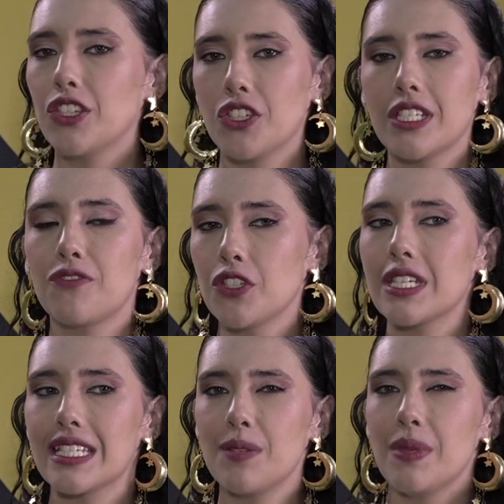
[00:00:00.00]
Entonces
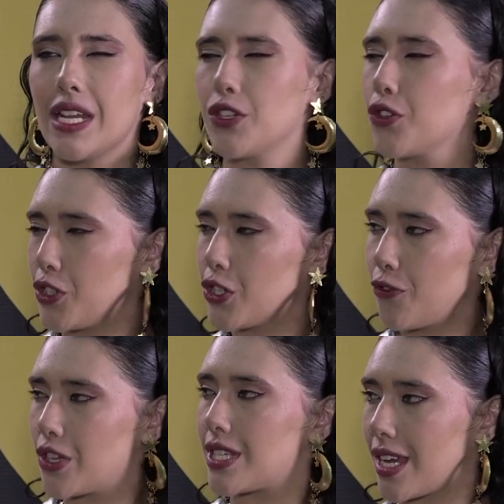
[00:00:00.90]
Fronteras del Milenio les
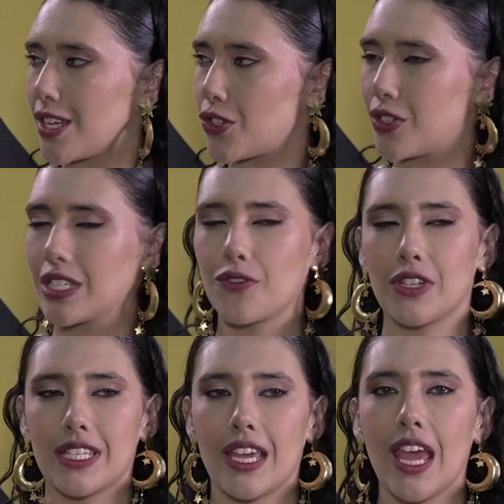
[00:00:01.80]
ofrece eso, les
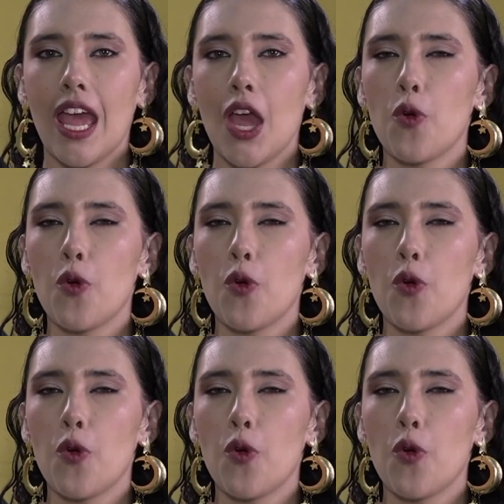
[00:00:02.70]
ofrece